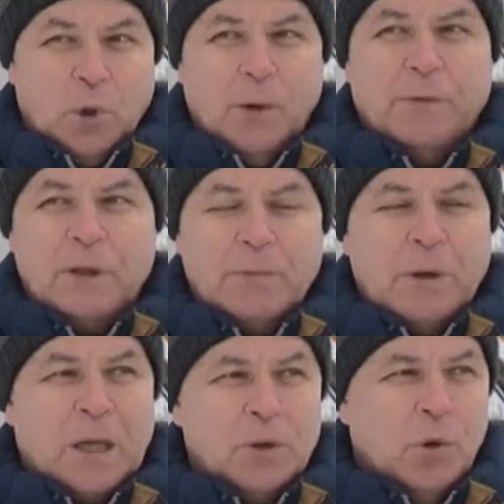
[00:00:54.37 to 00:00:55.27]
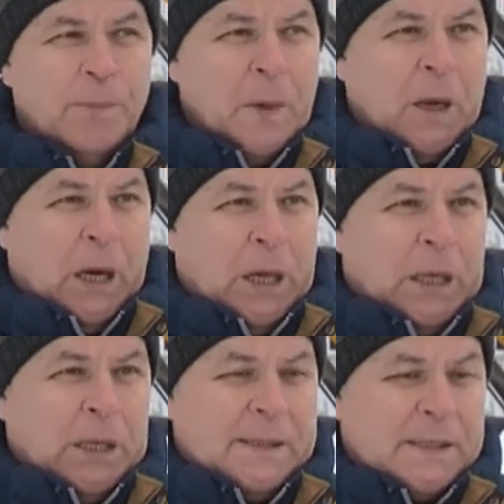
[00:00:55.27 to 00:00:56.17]
то в этом году
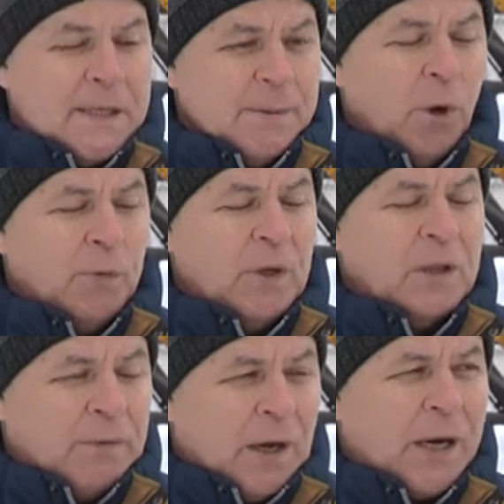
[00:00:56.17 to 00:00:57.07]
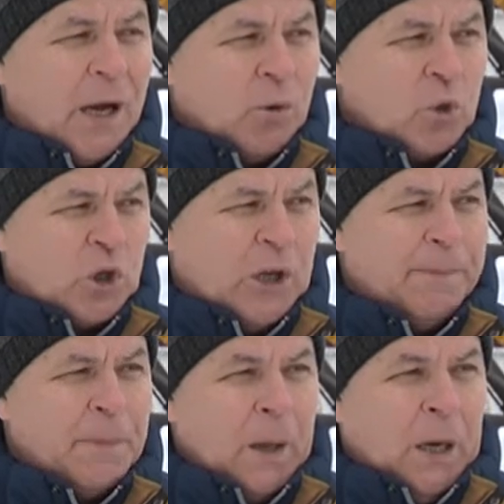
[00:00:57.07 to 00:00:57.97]
а, с 7 января
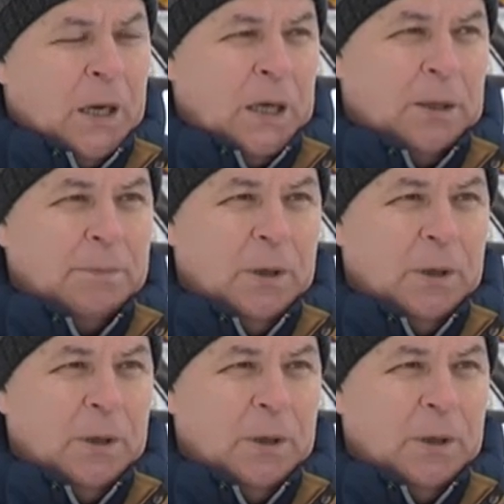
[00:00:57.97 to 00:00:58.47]
уже а,